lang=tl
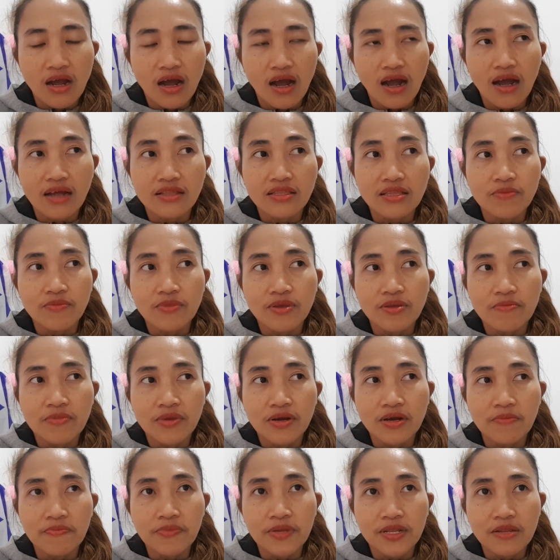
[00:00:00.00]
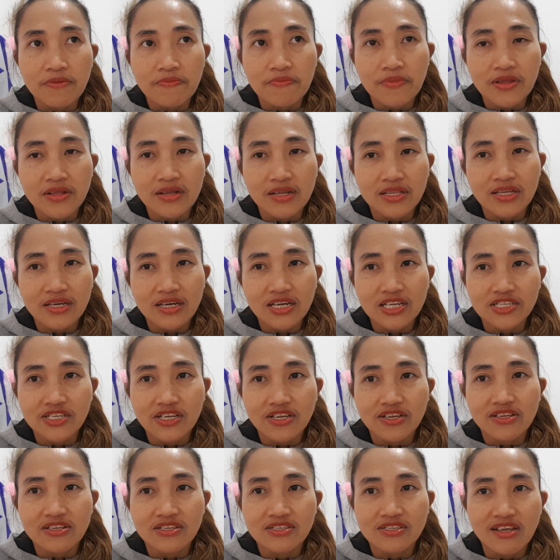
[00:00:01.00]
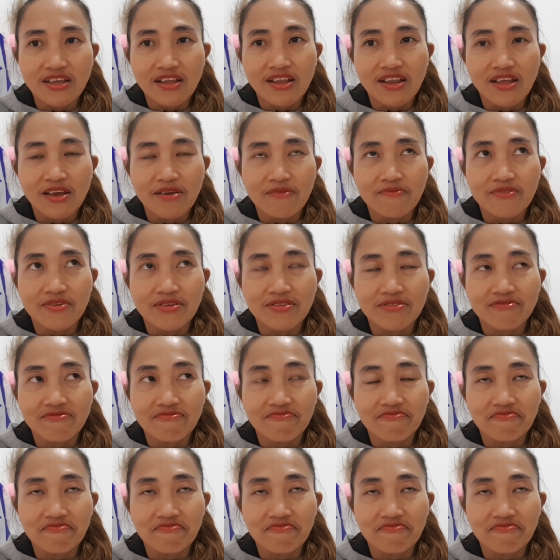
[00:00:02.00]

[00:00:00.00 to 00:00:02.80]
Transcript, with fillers: ati may mga Pilipino naka-check-in sa 11.